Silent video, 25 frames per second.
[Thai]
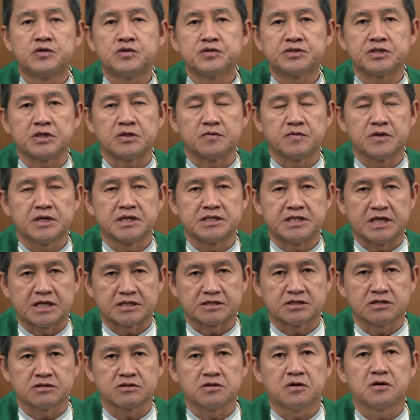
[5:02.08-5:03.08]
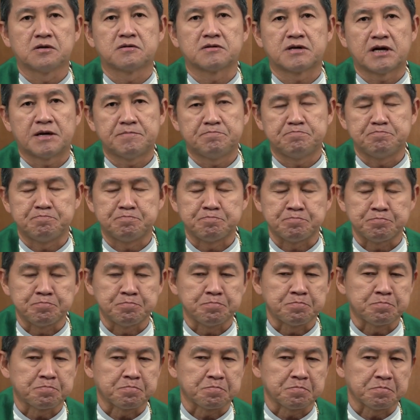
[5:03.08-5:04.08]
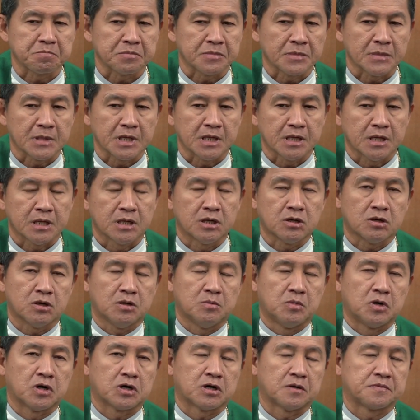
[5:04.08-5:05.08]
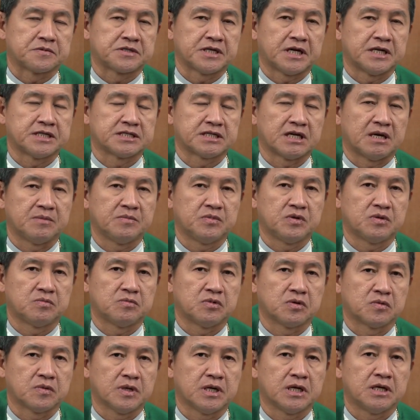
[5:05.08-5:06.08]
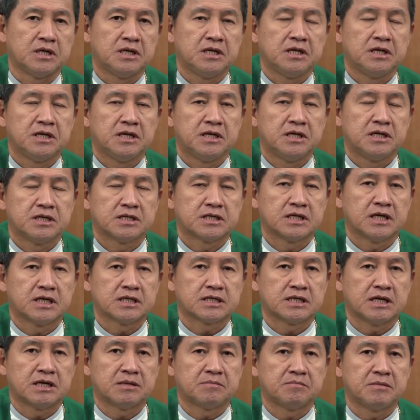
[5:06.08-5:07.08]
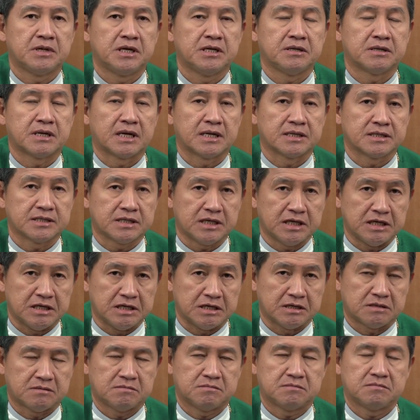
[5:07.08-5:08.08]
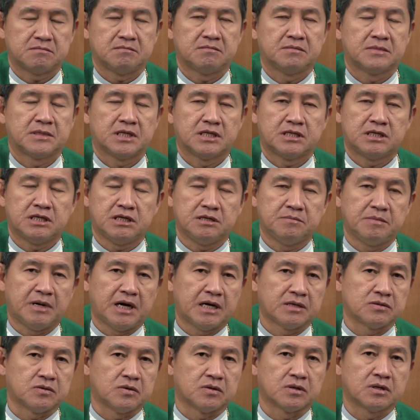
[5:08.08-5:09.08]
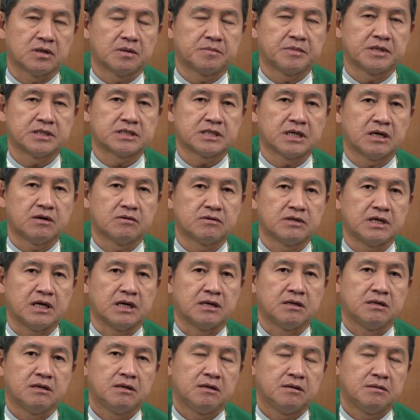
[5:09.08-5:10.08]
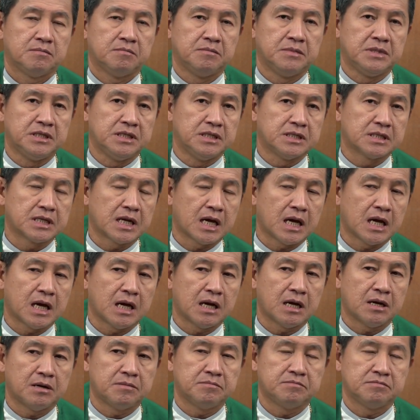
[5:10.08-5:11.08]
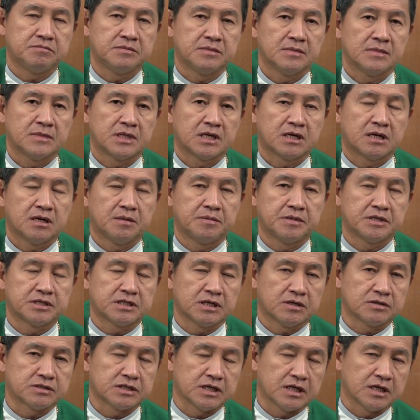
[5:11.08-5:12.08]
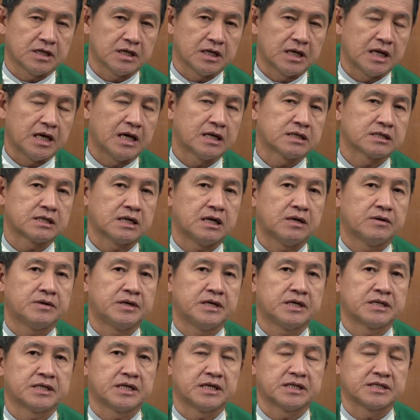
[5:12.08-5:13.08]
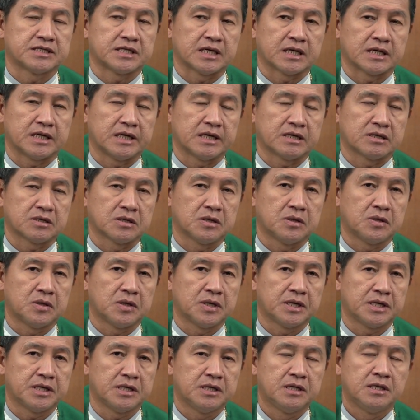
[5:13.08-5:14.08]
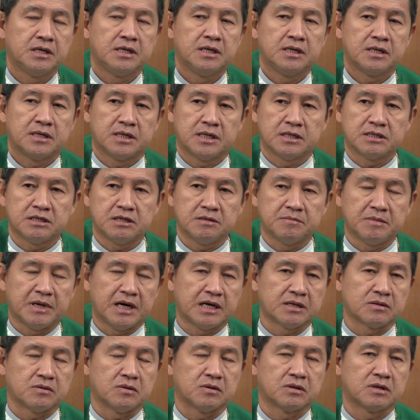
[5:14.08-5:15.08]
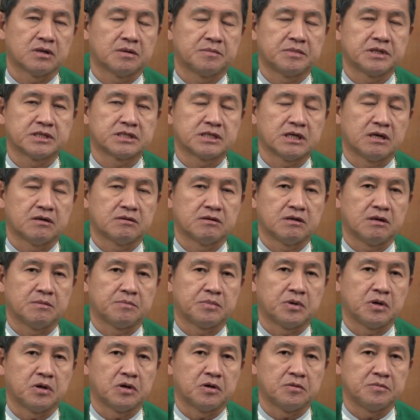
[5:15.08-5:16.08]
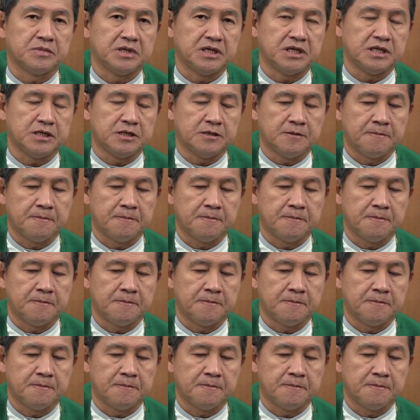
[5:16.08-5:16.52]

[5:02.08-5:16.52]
รู้สึกว่าอยากจะต้อนรับแล้วก็บอกกับชายสามคนบอกว่า ถ้าท่านไม่รังเกียจที่บ้านของข้าพเจ้าเนี่ยมีน้ำข้าพเจ้าจะล้างเท้าให้ท่านสกเล็กน้อย และที่บ้านของข้าพเจ้าเนี่ยพอมี